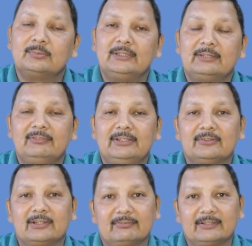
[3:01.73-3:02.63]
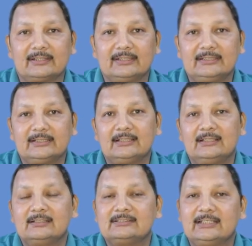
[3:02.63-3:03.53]
को भी ये वीडियो रेफ़र लीजिएगा
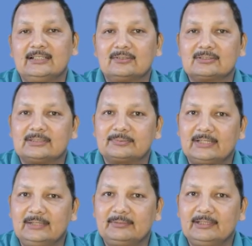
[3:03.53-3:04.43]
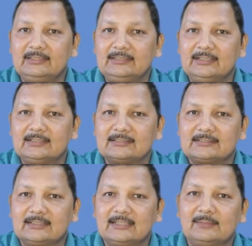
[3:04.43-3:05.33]
चैनल को सब्सक्राइब कर लीजिएगा
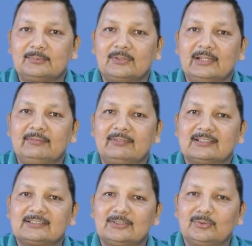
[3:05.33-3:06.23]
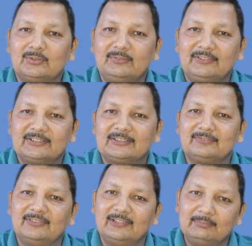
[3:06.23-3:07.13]
जिससे कि आपको लाइव क्लास के नोटिफिकेशन
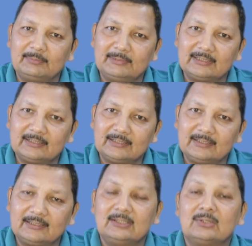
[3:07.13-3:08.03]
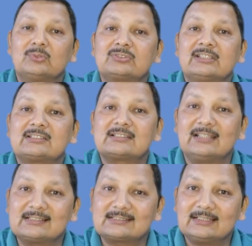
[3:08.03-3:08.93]
फ्री में मिलते रहे उसके
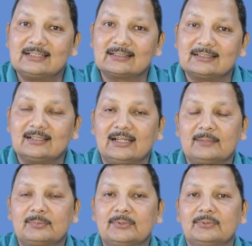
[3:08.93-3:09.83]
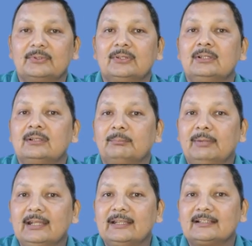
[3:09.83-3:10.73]
साथ साथ आपको
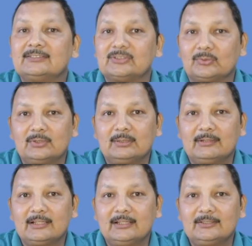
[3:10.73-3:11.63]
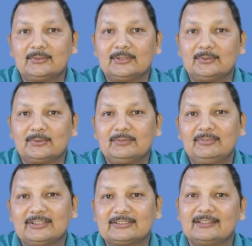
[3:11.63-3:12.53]
बेल आइकन ज़रूर दबाना है क्योंकि
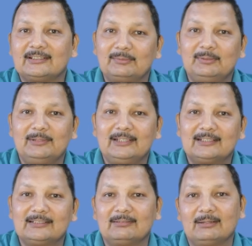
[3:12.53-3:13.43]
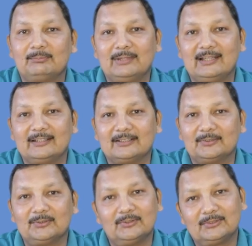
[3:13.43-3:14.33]
नोटिफिकेशन तभी मिलेंगे जब आप बेल आइकन
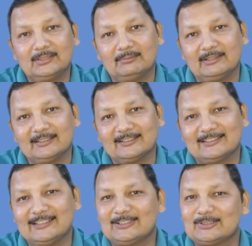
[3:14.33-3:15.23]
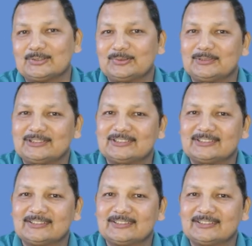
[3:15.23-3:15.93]
को दबाएंगे थैंक यू सो मच